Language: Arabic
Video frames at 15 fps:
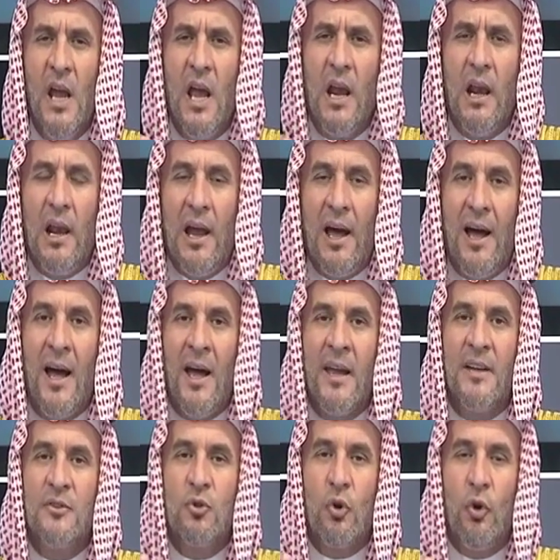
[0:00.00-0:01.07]
لا
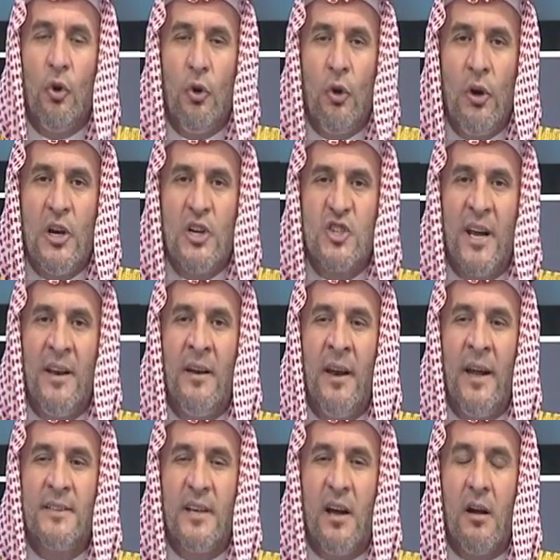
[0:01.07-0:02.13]
يدخل
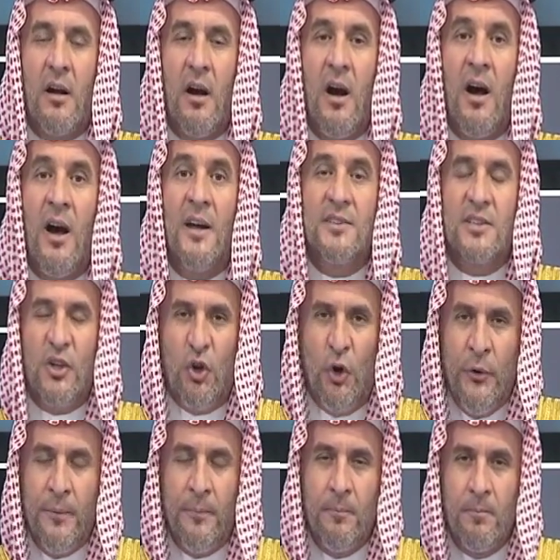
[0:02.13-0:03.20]
الجنة قاطع
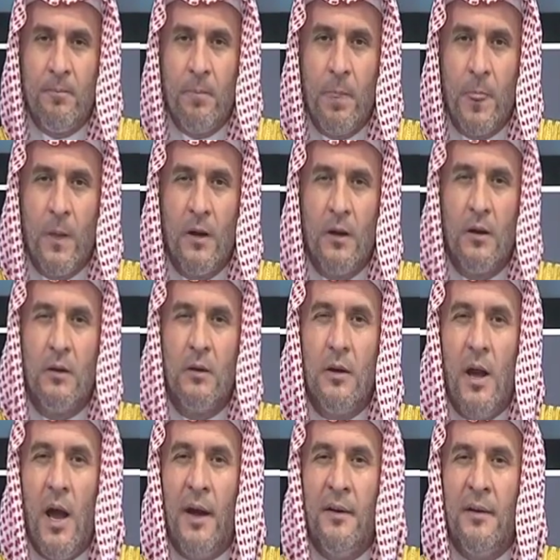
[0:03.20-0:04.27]

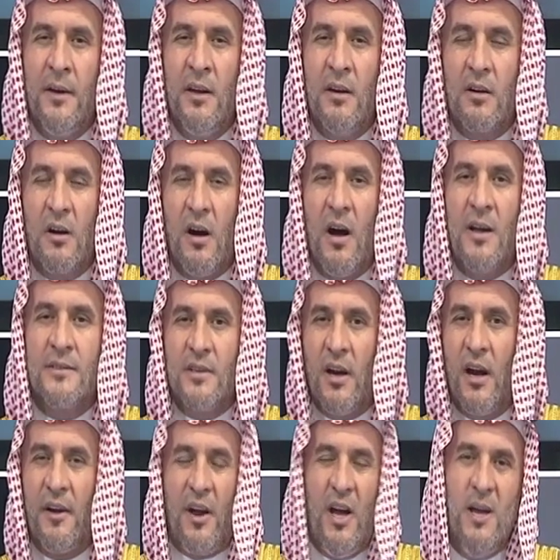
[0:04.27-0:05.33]
يعني
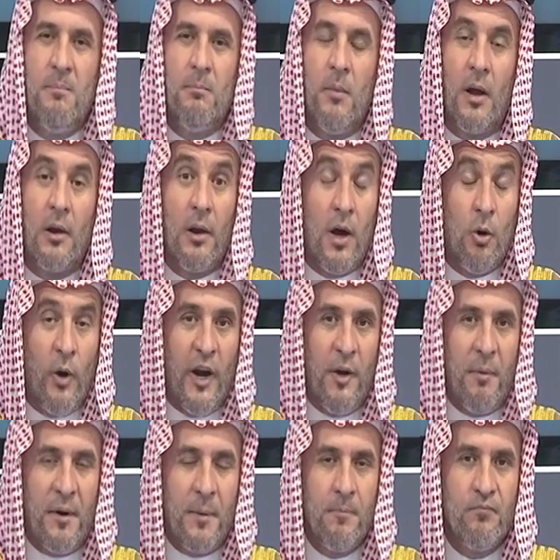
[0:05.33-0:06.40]
قاطع رحم الله
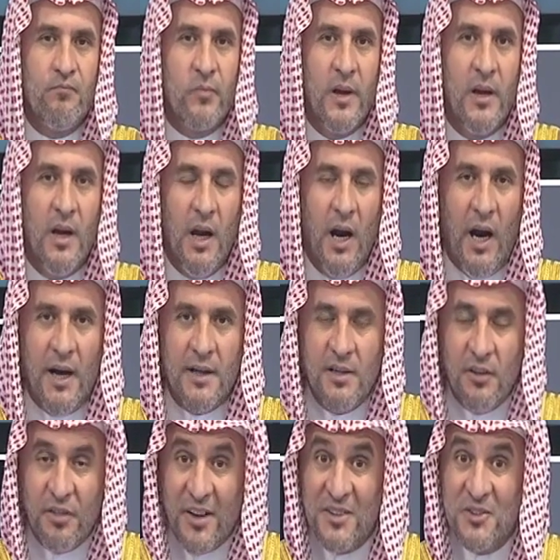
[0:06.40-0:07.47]
أكبر
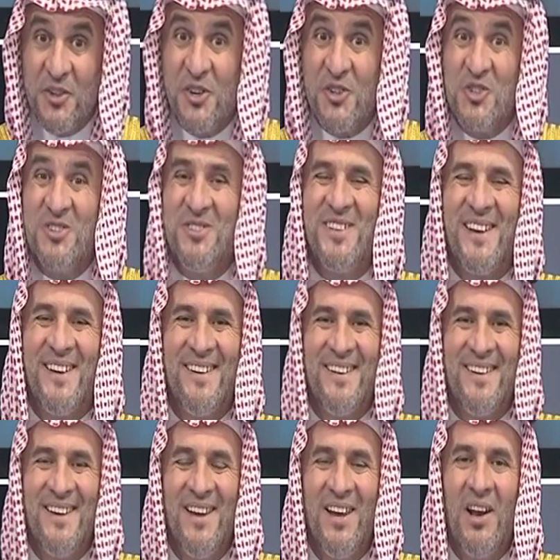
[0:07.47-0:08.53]
حديث خطير جدا
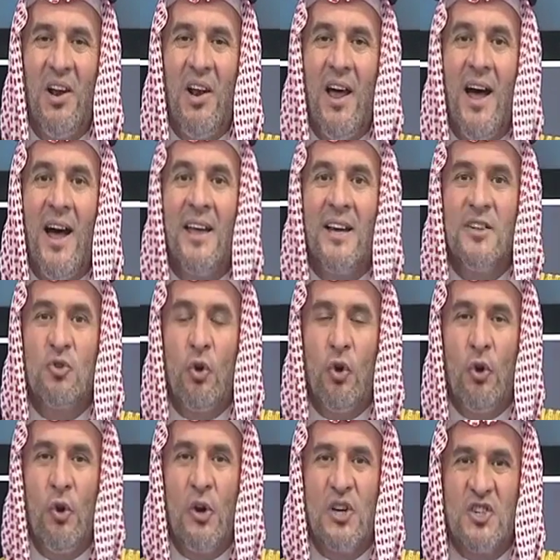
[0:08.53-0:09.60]
لا
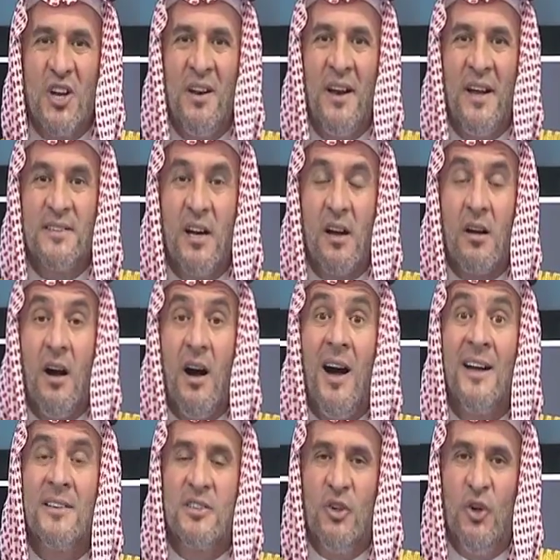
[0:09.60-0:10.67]
يدخل الجنة
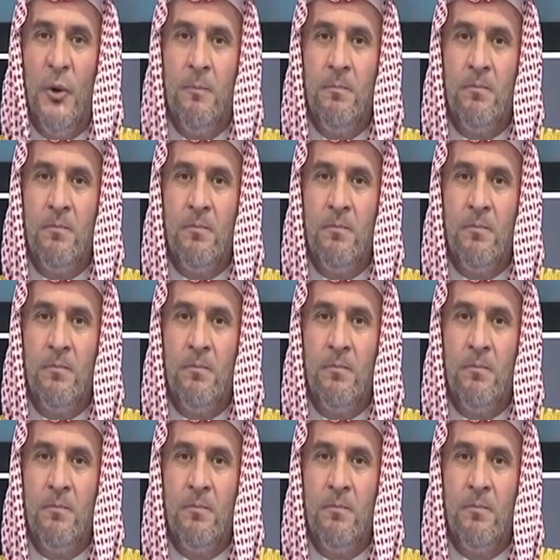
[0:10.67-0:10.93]
قاطع